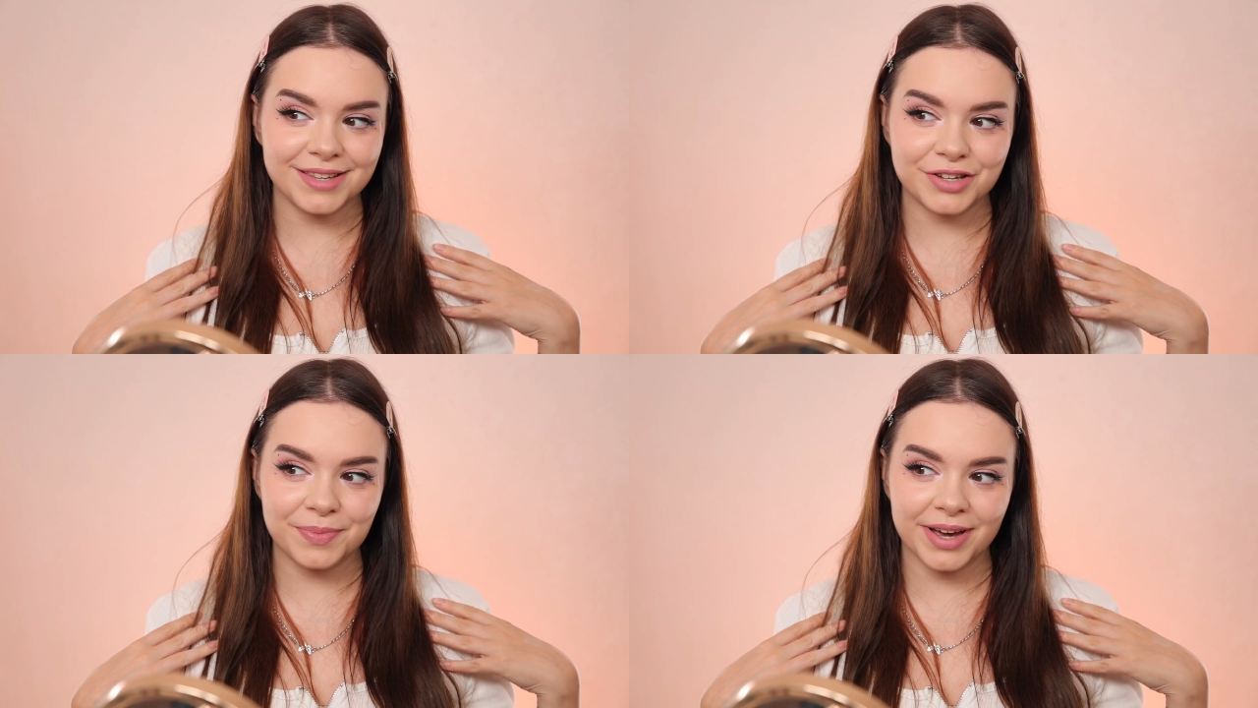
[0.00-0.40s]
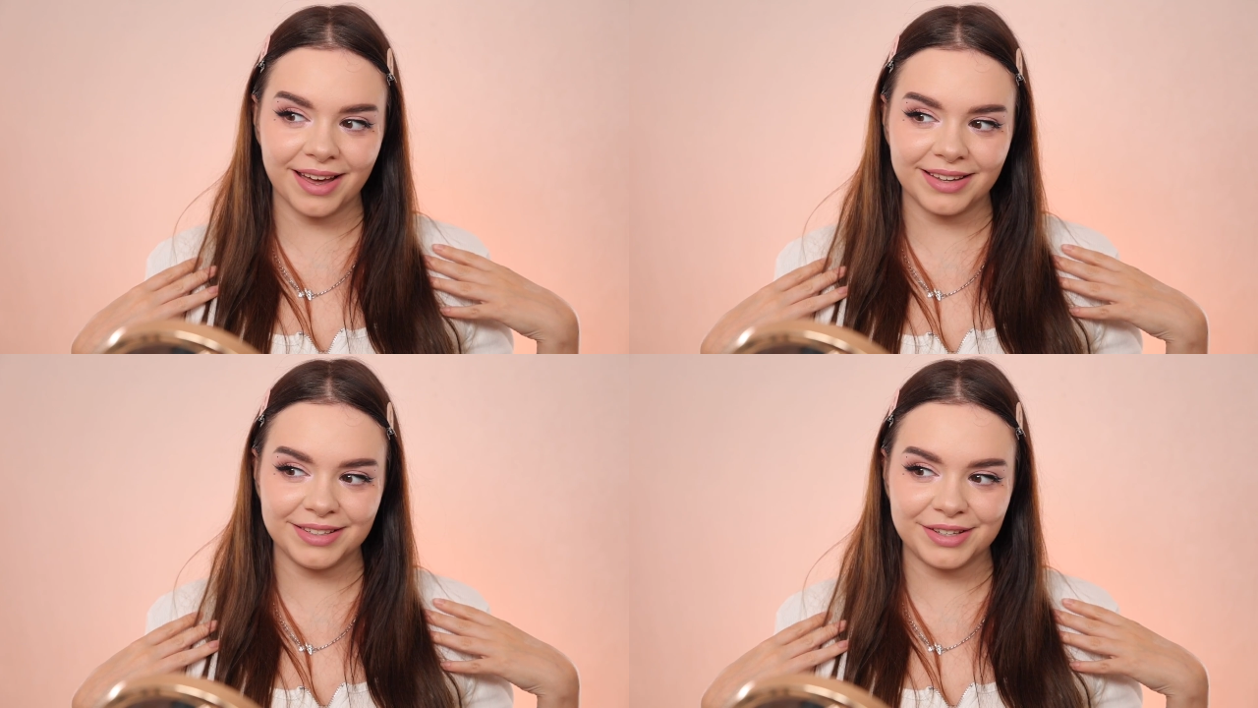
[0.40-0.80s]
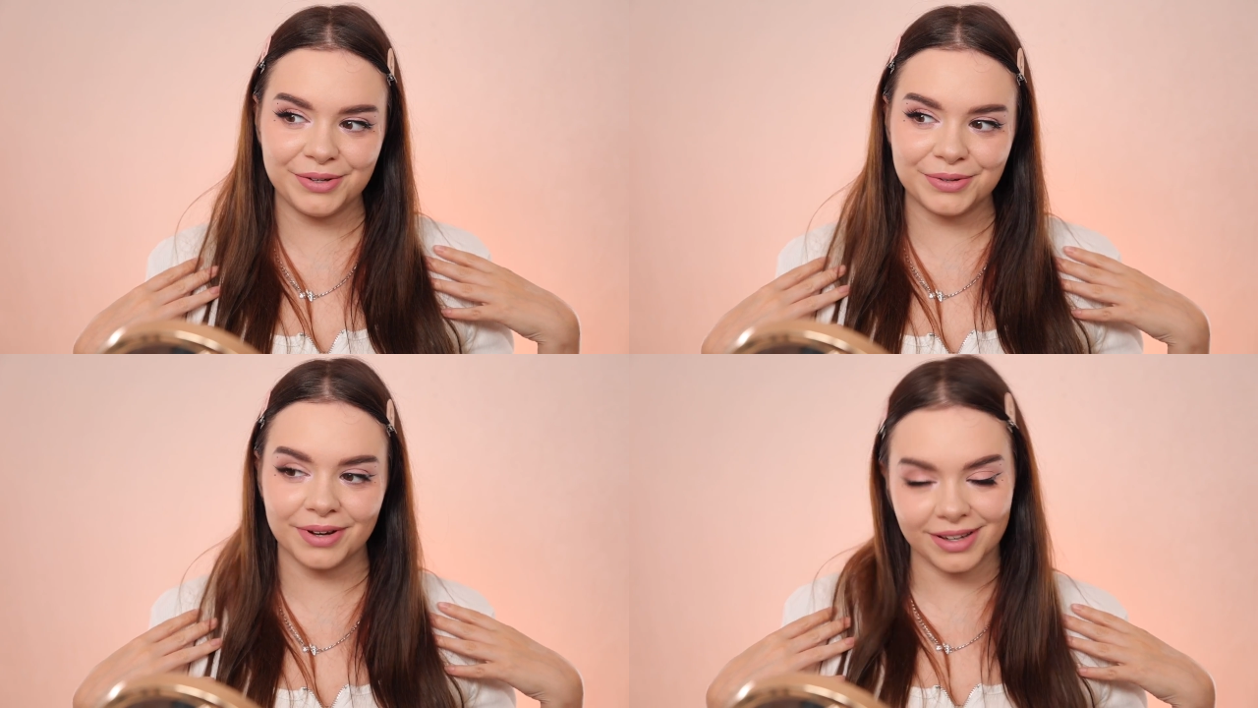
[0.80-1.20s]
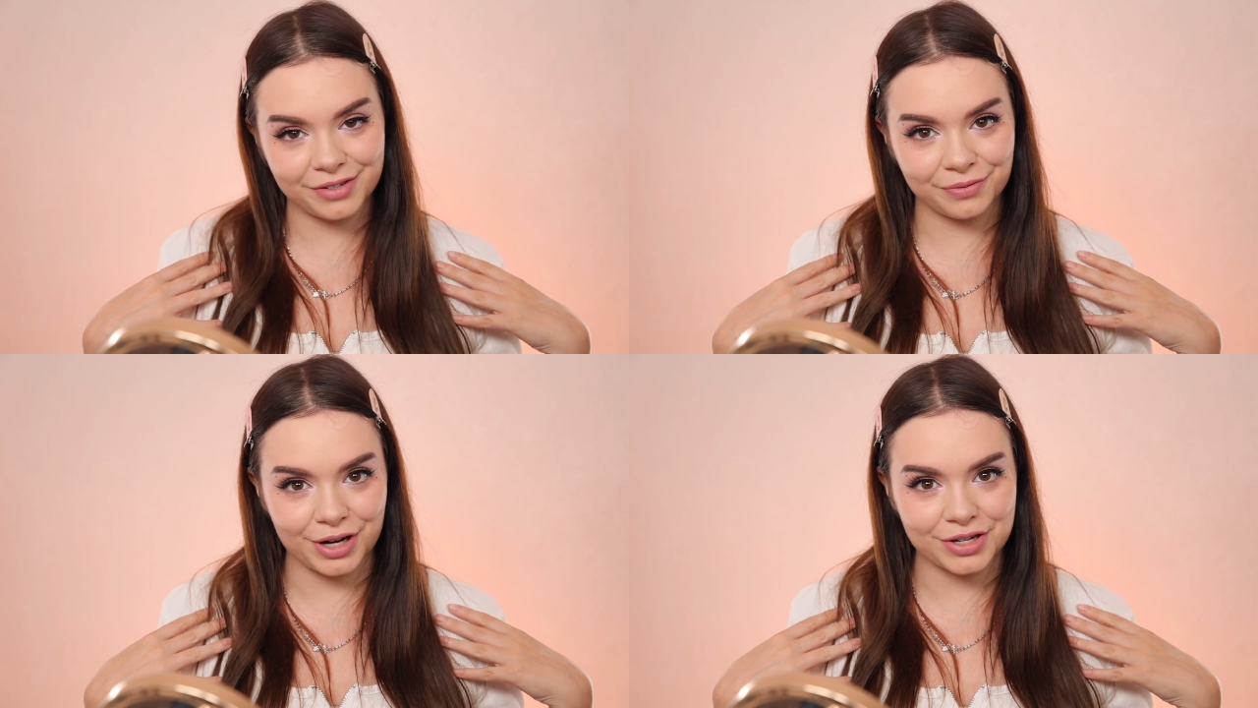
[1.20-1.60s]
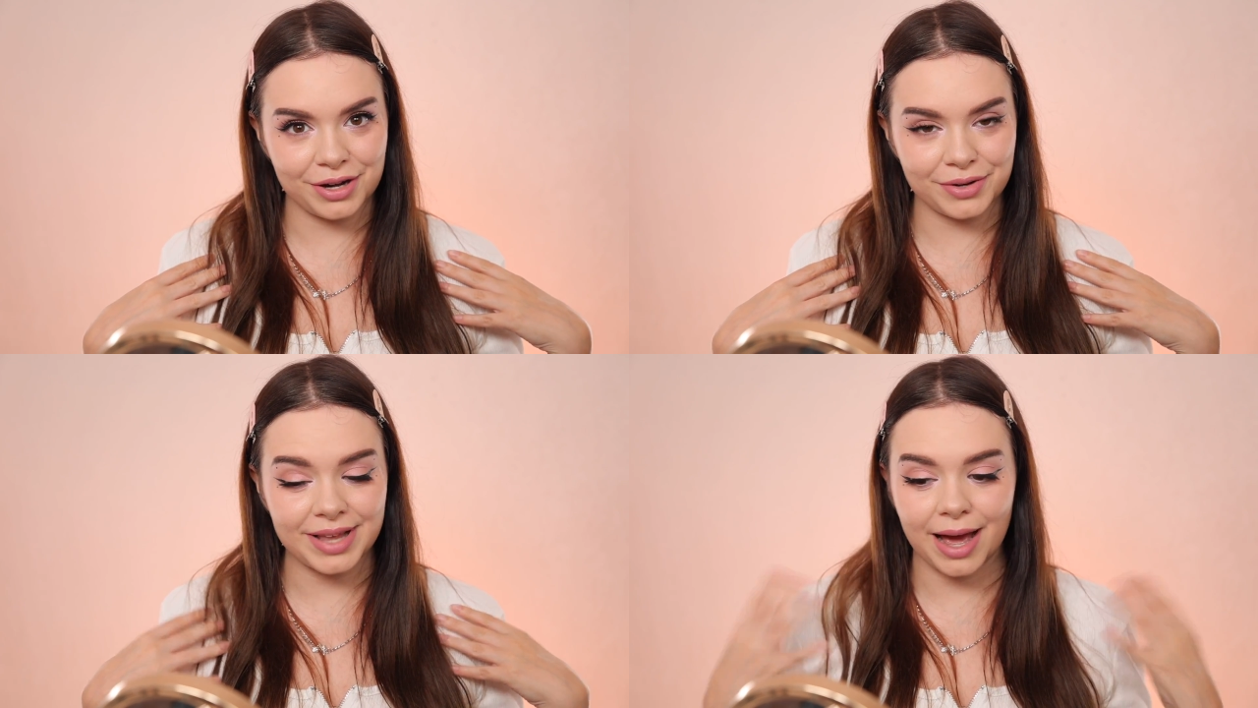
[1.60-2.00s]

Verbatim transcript: sieht schon mal richtig cute und richtig fresh aus,